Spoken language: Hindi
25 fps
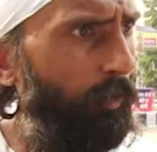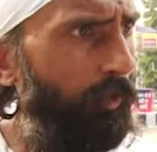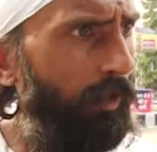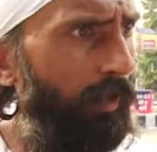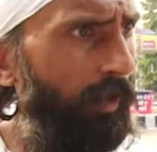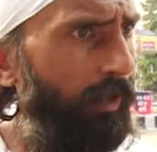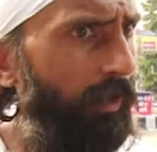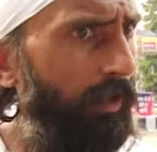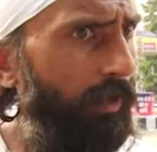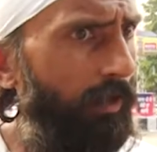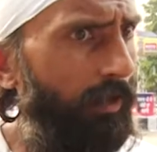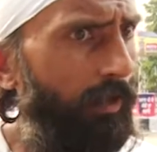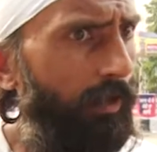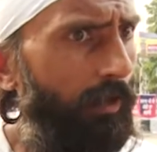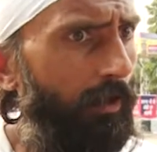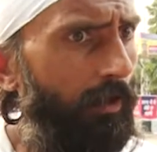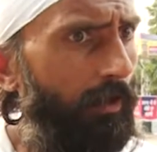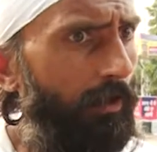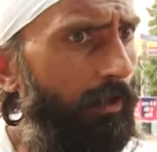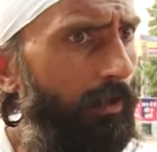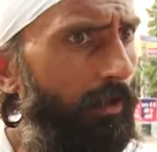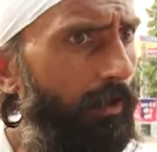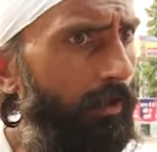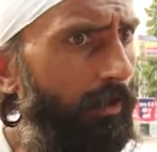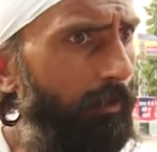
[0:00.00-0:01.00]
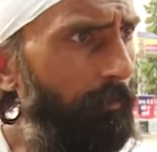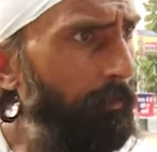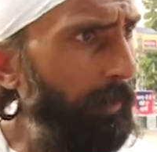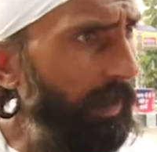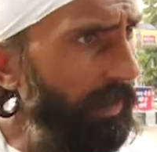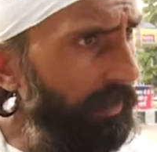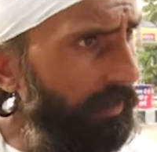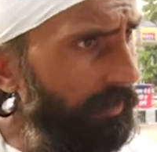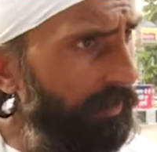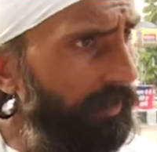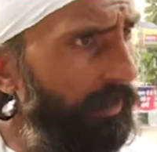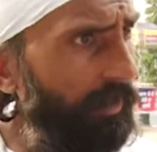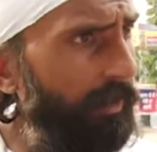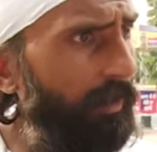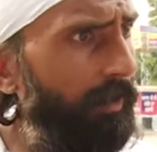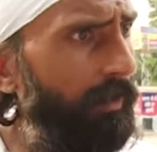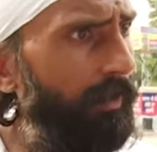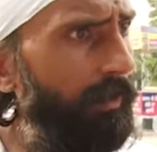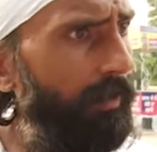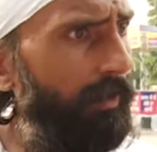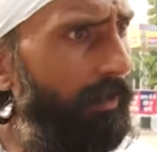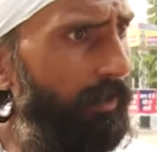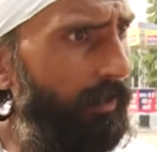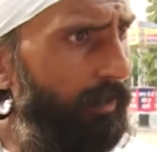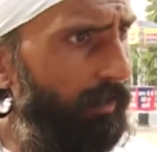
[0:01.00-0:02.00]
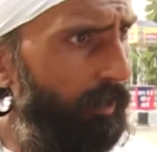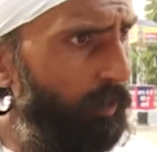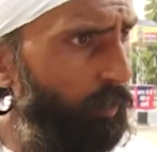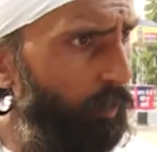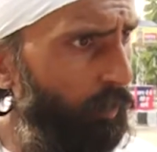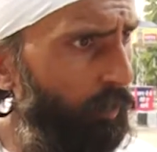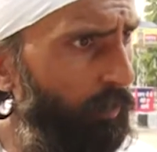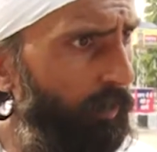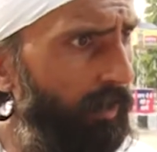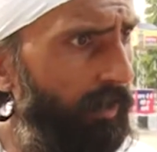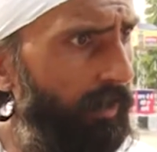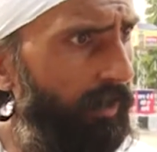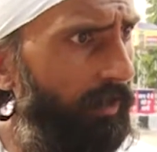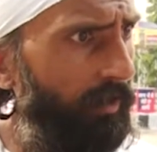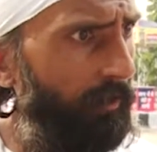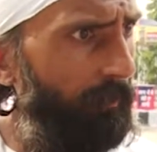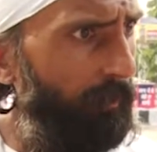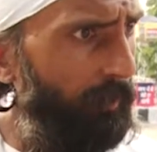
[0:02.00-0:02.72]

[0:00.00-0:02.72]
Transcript: हो गया मालदा का गुरुद्वारा